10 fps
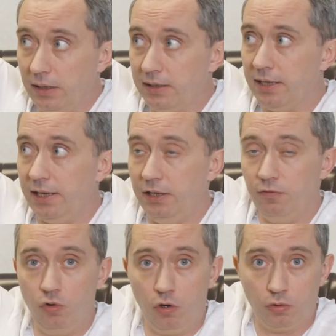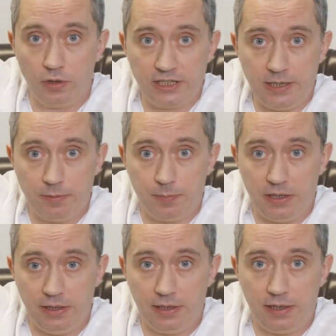Зайти в гору на
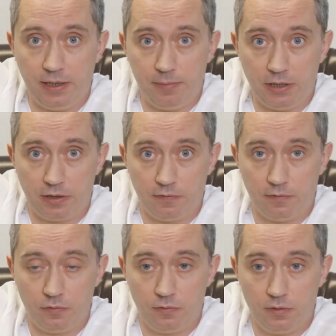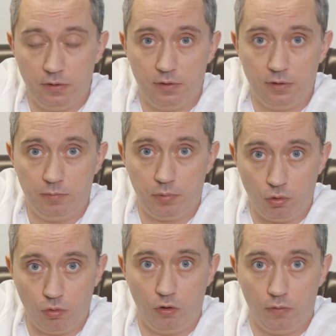7,5 километров
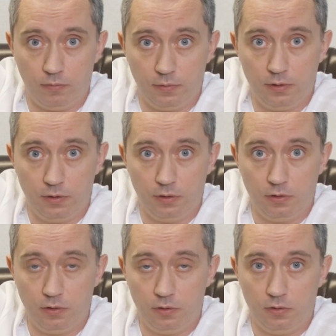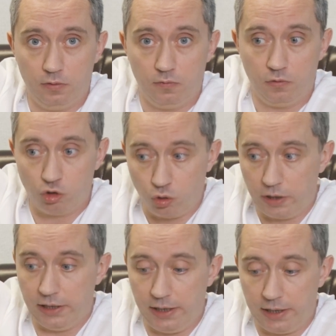под углом. Вот
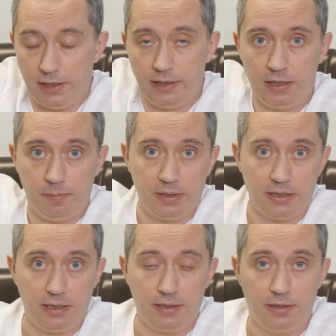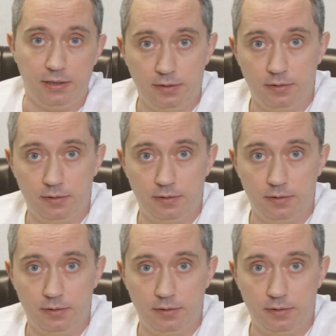столько энергии надо потратить.